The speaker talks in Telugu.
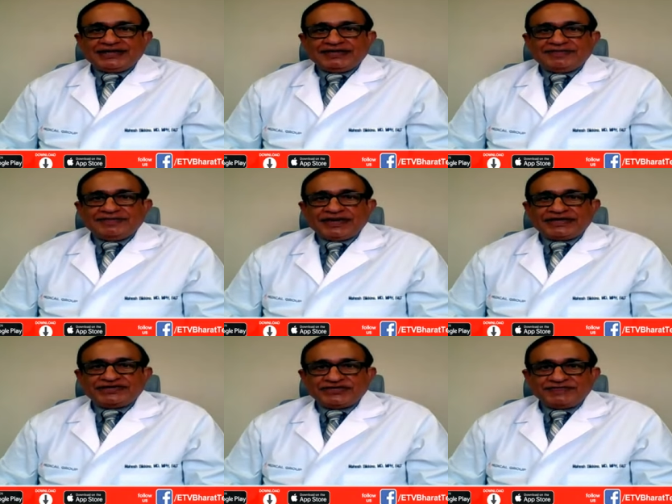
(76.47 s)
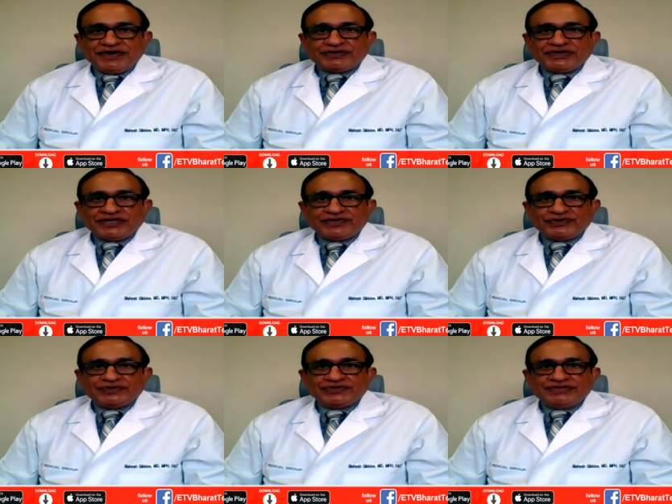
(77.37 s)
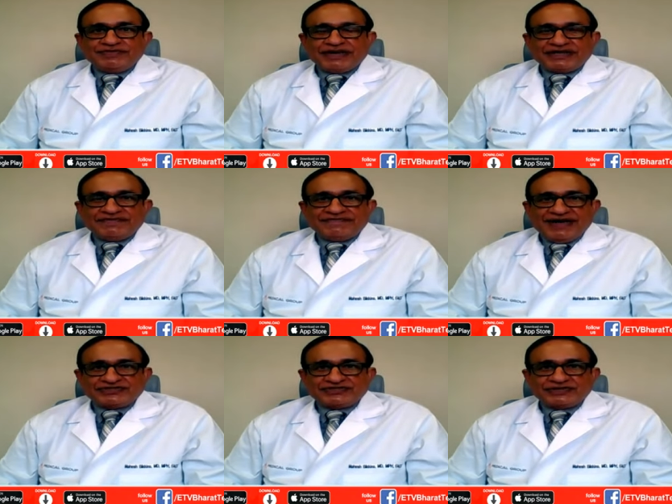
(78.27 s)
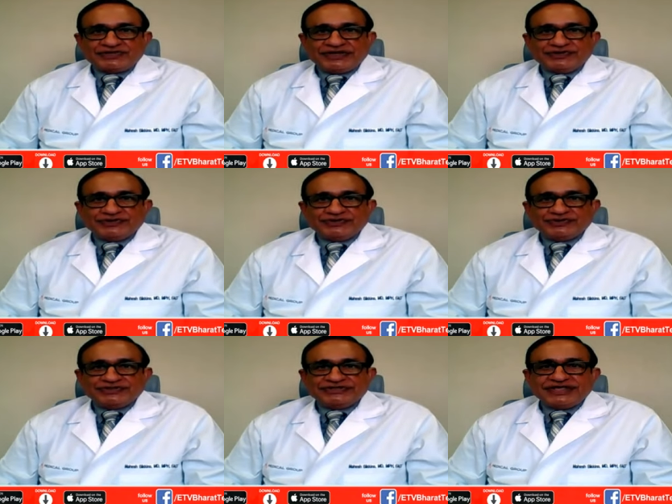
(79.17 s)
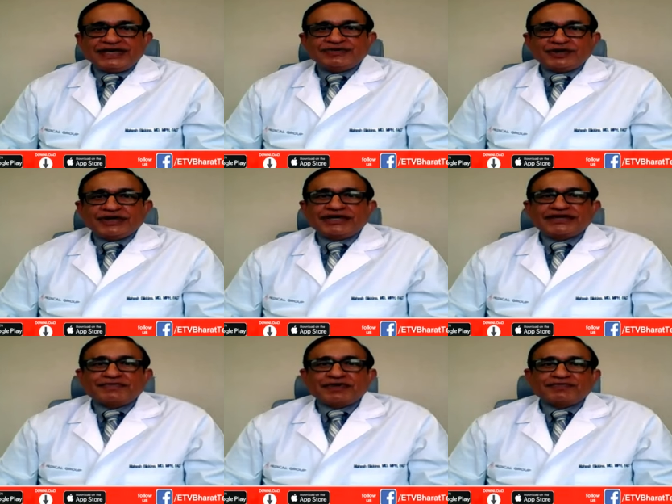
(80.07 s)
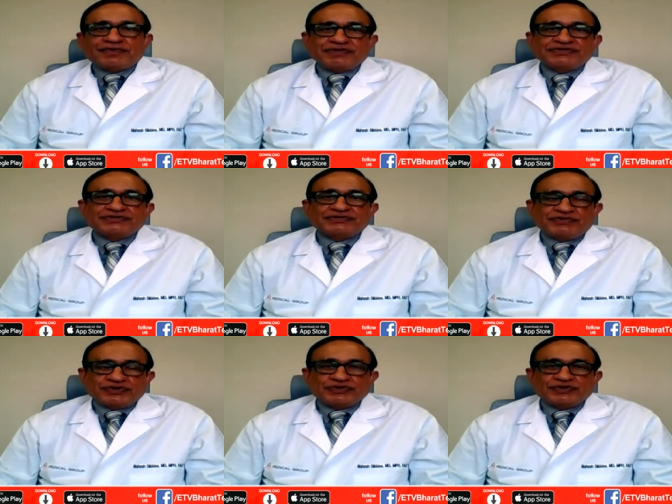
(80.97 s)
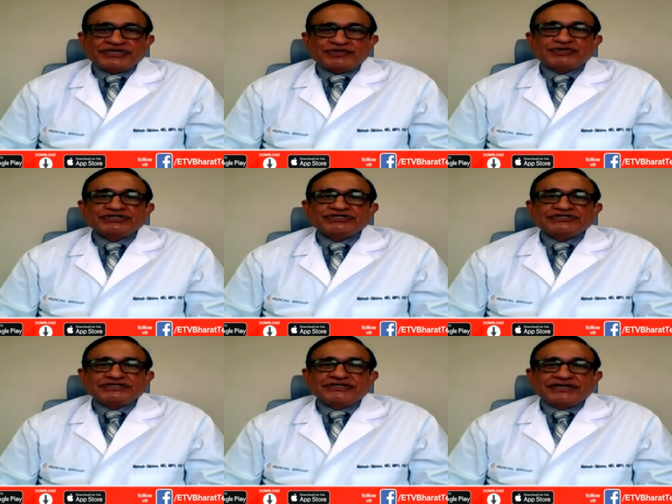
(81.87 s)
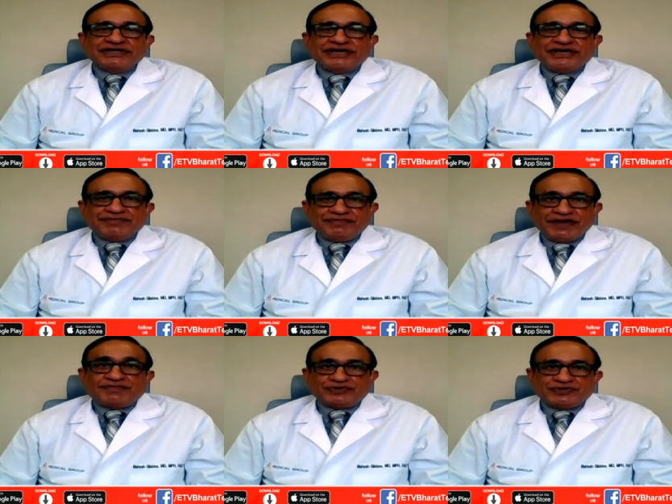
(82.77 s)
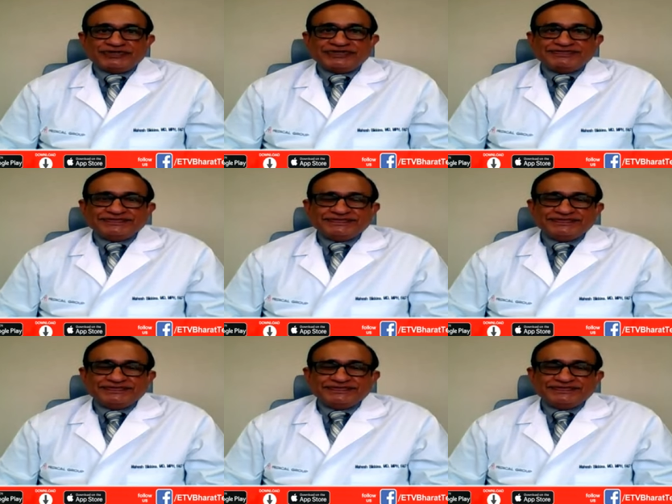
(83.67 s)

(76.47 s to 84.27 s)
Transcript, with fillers: అండ్ మనకి ట్రీట్మెంట్ లేదు మనకి వ్యాక్సిన్ లేదు దాని వలన మన ప్రపంచం మొత్తం దీని గురించి భయపడుతుంది